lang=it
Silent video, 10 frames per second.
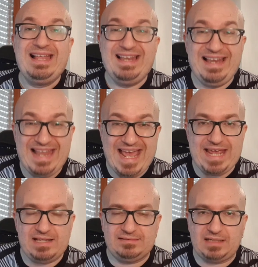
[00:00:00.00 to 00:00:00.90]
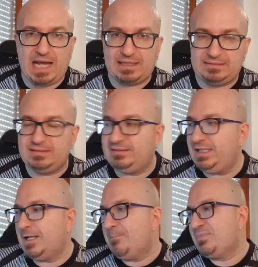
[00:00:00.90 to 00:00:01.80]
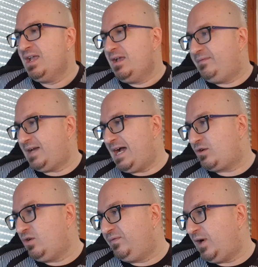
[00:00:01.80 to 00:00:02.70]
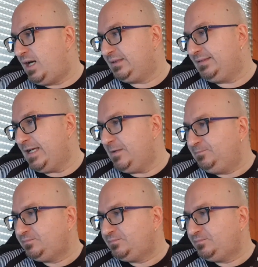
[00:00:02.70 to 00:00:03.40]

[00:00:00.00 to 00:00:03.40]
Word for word: l'Eintracht di Francoforte,